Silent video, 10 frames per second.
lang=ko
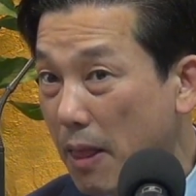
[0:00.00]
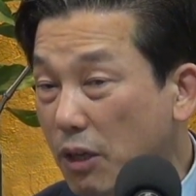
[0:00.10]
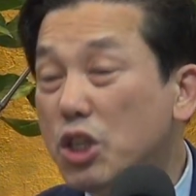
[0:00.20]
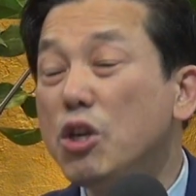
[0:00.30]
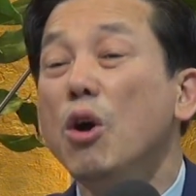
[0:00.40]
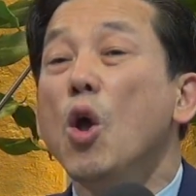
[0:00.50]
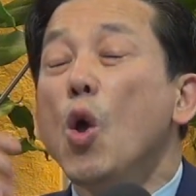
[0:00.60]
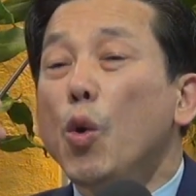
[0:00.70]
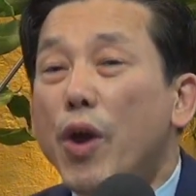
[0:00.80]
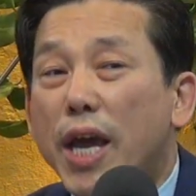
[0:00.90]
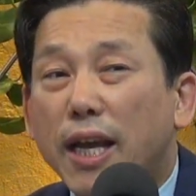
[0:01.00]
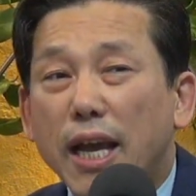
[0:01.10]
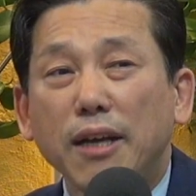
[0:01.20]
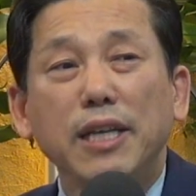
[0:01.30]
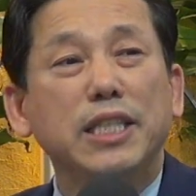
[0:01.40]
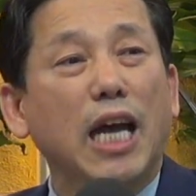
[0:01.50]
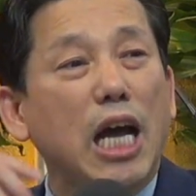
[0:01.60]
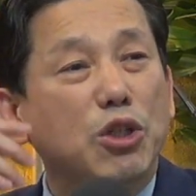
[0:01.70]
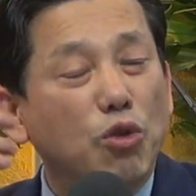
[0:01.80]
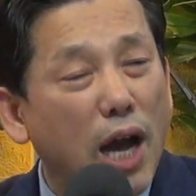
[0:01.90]
그래서 회개를
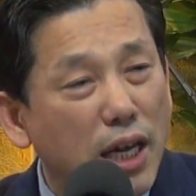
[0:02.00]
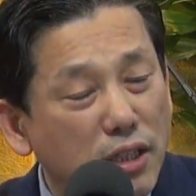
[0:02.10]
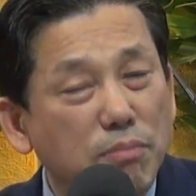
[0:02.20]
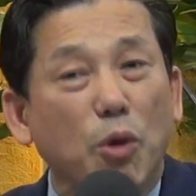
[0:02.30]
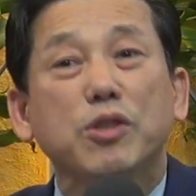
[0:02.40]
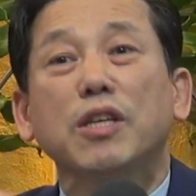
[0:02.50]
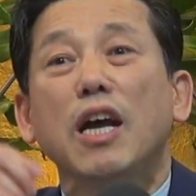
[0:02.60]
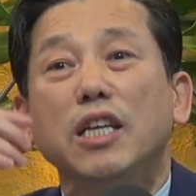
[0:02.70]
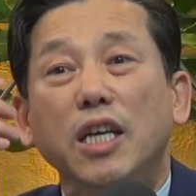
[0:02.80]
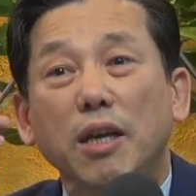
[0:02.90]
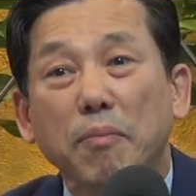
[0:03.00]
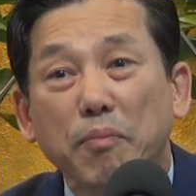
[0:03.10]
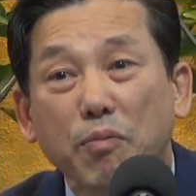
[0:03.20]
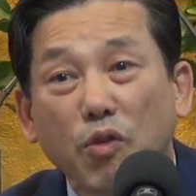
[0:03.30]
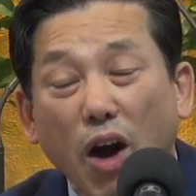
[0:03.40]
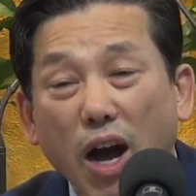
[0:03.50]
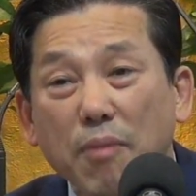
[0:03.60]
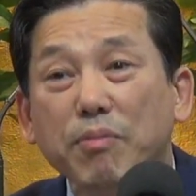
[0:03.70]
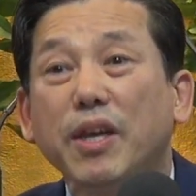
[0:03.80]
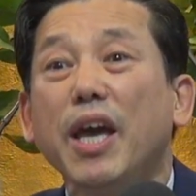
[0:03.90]
자주 하는 목사님과
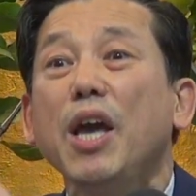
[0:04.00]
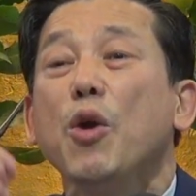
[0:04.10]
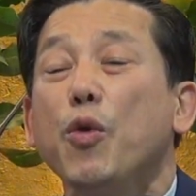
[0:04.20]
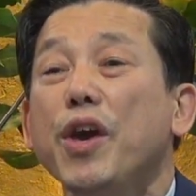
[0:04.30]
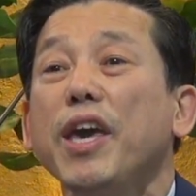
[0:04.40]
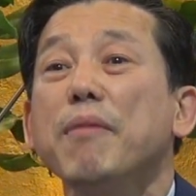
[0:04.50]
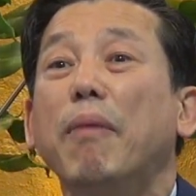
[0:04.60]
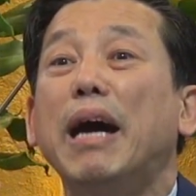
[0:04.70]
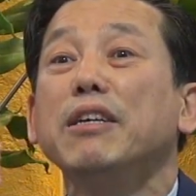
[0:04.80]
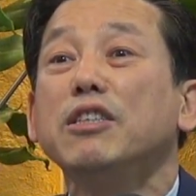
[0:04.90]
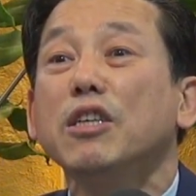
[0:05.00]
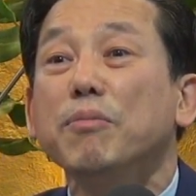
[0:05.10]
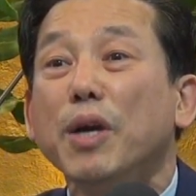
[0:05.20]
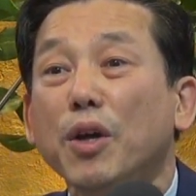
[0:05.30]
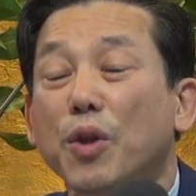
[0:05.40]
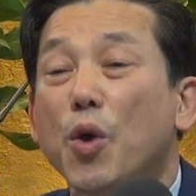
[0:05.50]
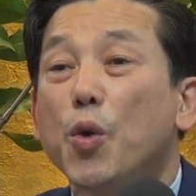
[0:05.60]
함께 회개 말을 들으면